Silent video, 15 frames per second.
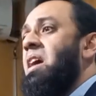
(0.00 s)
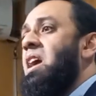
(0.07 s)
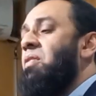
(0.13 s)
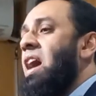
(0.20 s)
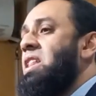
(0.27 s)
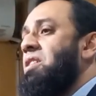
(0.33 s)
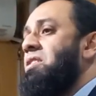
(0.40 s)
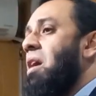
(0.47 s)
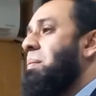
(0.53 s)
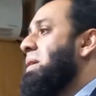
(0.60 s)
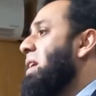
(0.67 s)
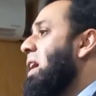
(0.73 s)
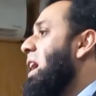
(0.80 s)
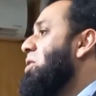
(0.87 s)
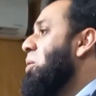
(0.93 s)
कवायद
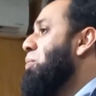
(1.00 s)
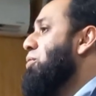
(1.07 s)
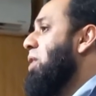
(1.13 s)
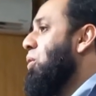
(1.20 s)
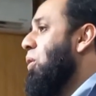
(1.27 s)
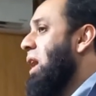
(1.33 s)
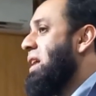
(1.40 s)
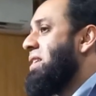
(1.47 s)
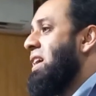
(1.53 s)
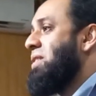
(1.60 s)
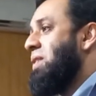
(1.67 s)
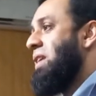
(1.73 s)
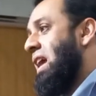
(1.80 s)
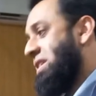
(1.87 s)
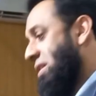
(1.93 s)
वाबित हैं जो पूरे हो गए थे तो
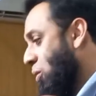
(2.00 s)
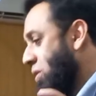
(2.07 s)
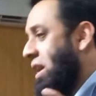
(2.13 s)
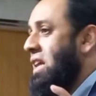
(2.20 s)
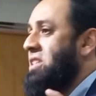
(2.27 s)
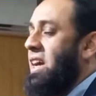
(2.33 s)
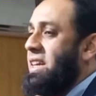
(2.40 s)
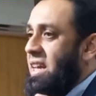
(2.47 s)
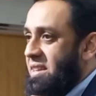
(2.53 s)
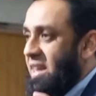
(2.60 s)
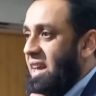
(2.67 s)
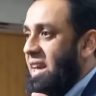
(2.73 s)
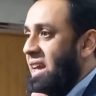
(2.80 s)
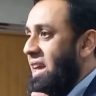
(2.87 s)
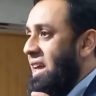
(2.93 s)
ये इलेक्शन हो जाने चाहिए थे